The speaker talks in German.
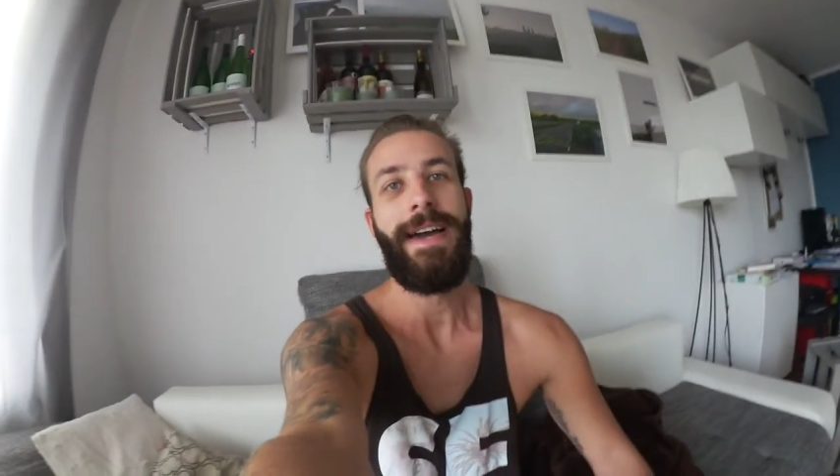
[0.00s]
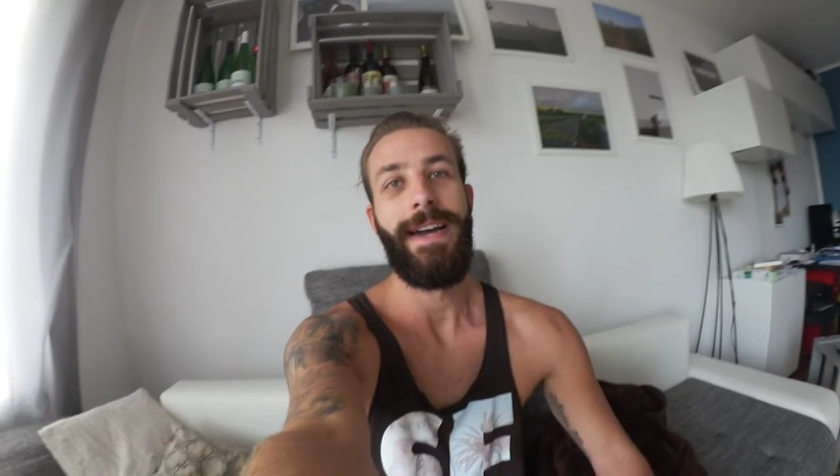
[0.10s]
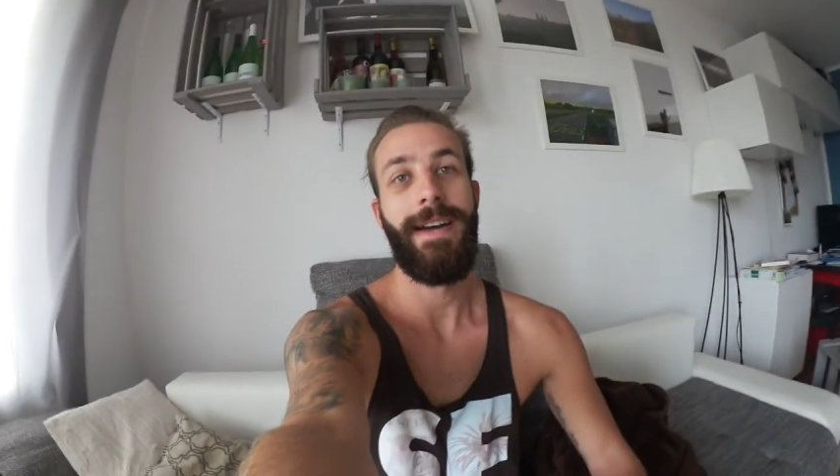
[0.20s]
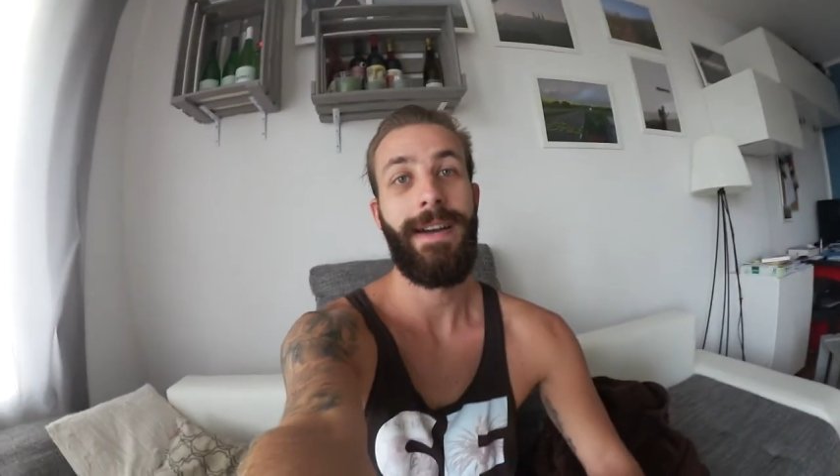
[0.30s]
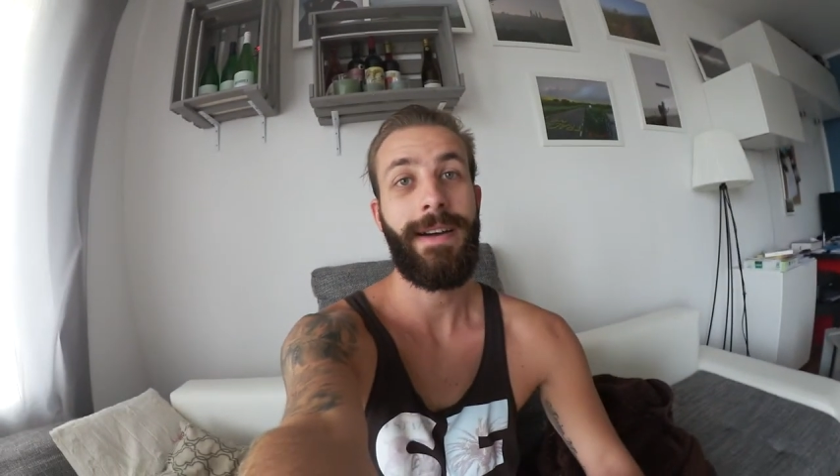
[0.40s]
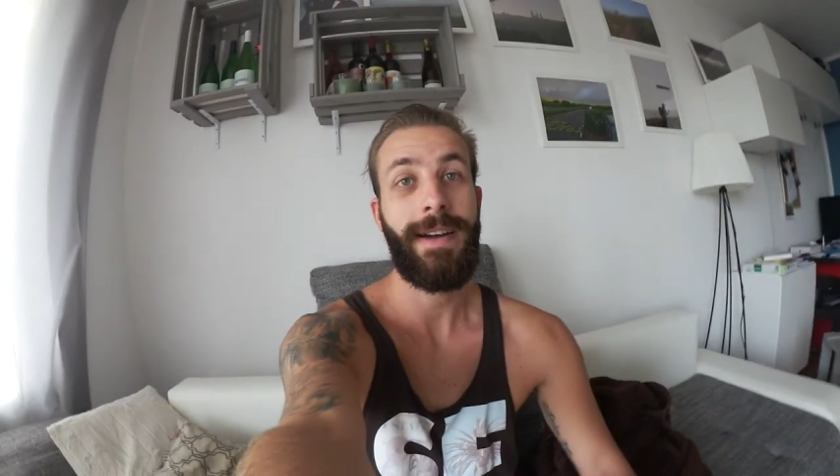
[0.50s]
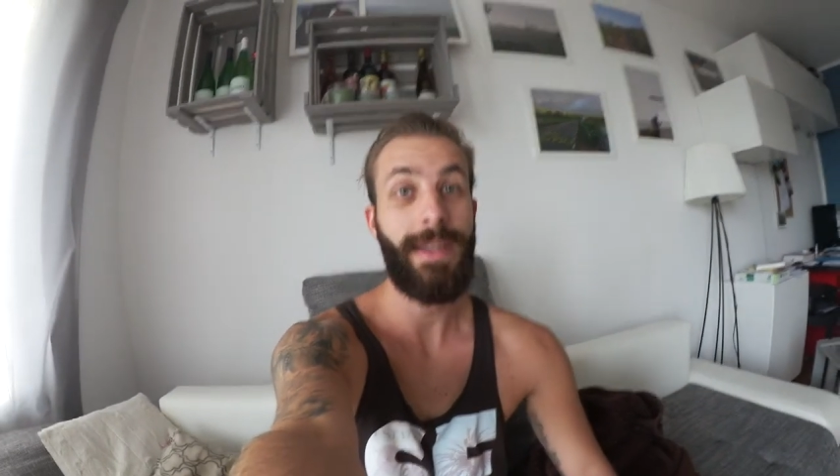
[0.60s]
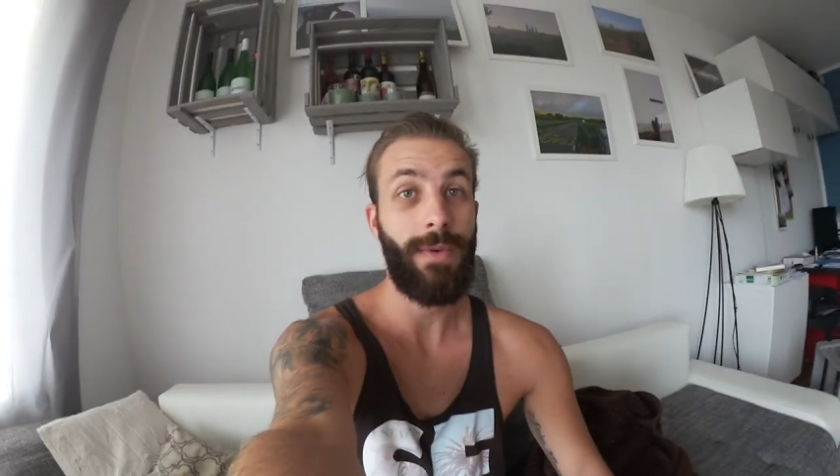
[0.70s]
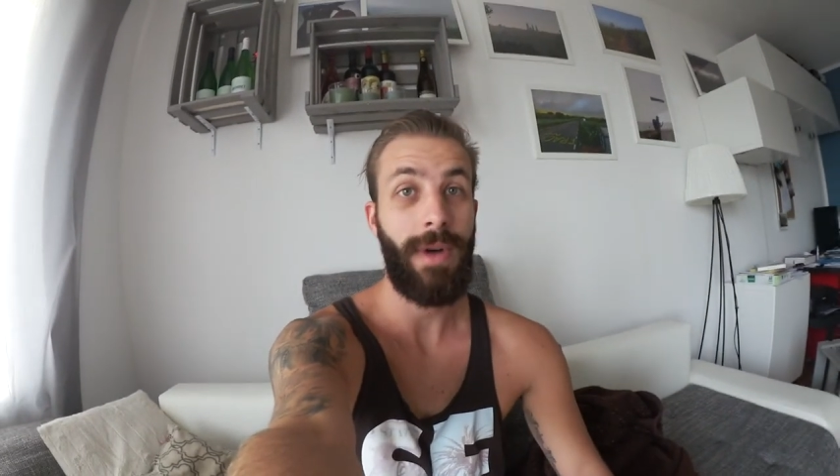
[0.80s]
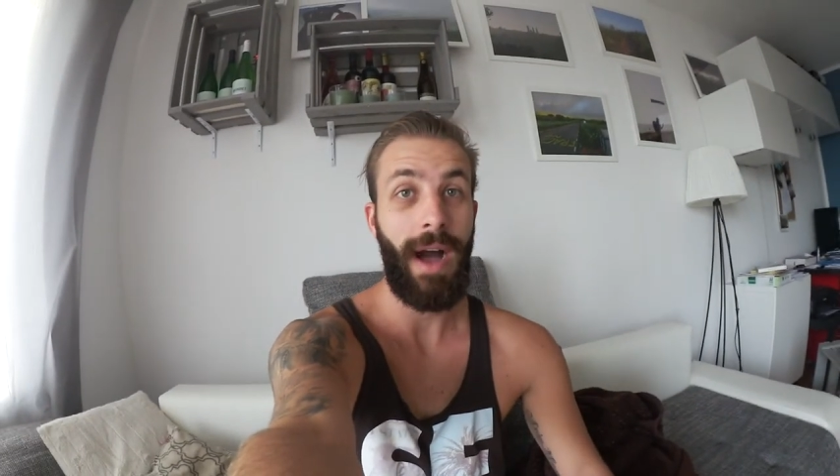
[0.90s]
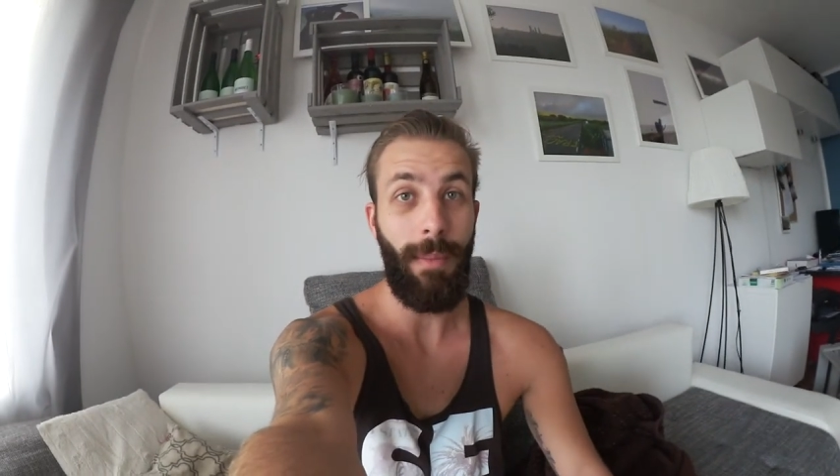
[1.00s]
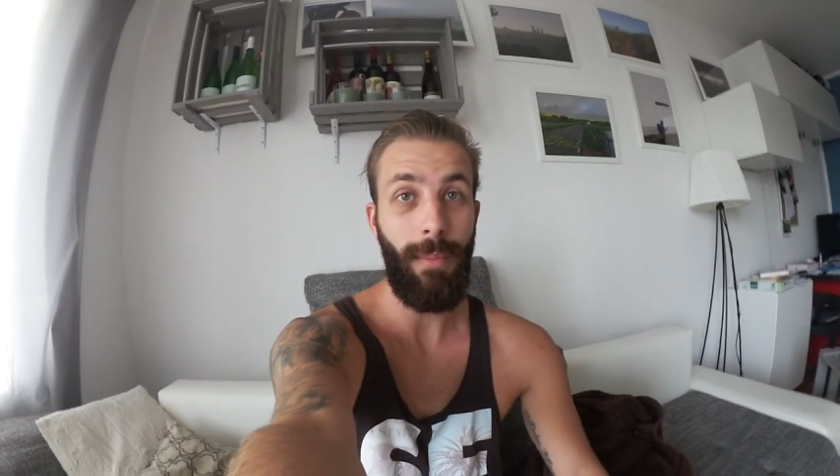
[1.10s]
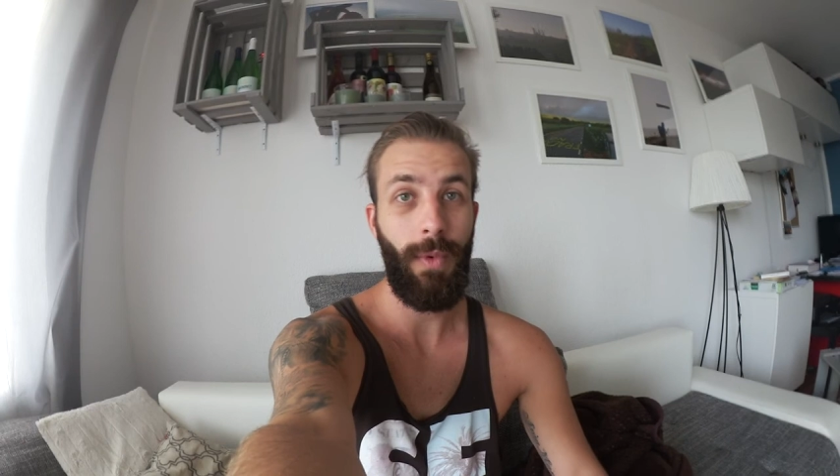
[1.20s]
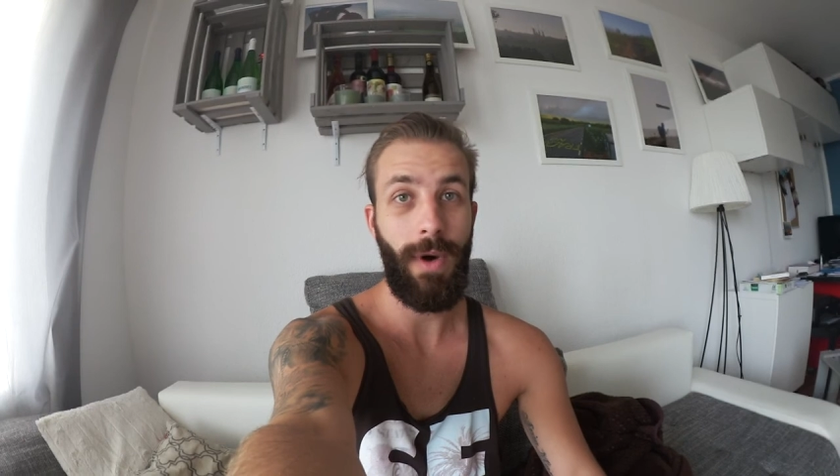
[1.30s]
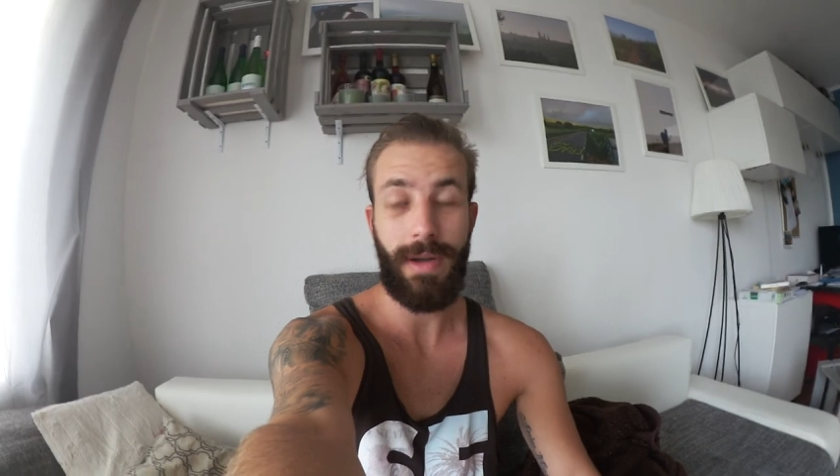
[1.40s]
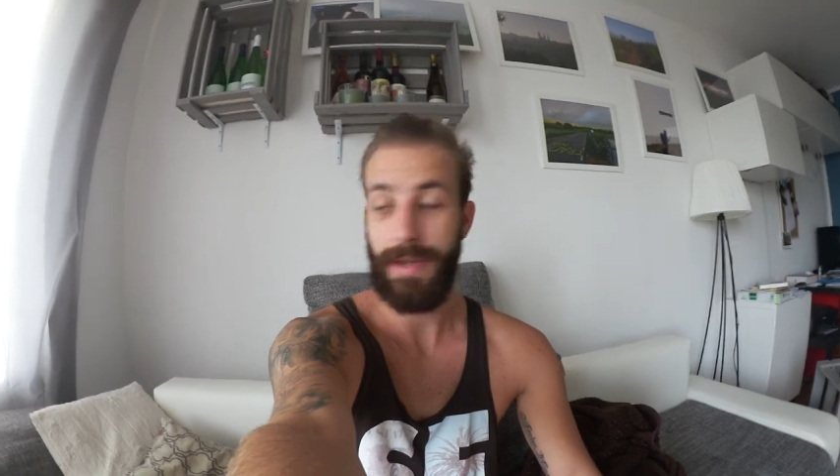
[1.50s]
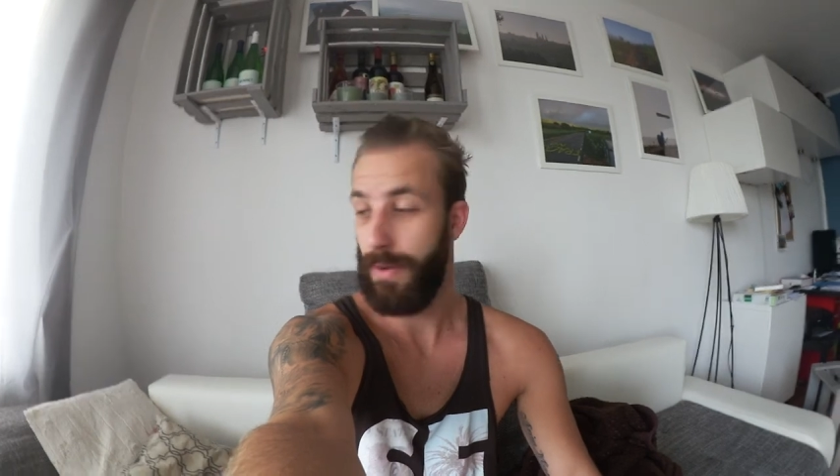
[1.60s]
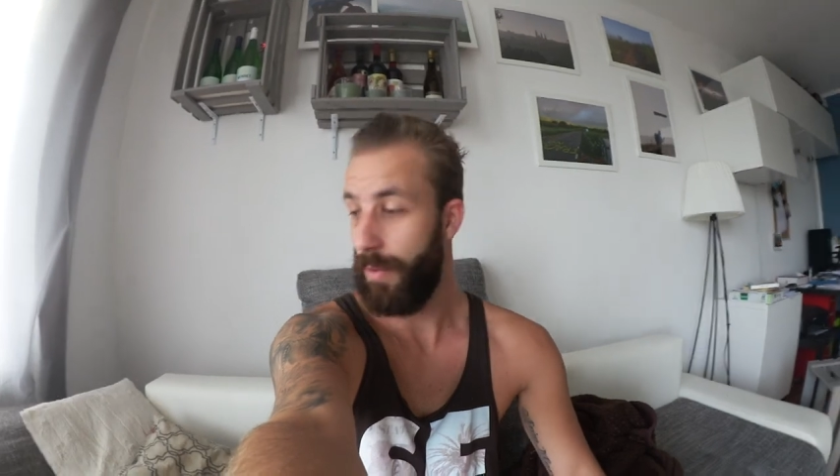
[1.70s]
äh, Richtung Hamburg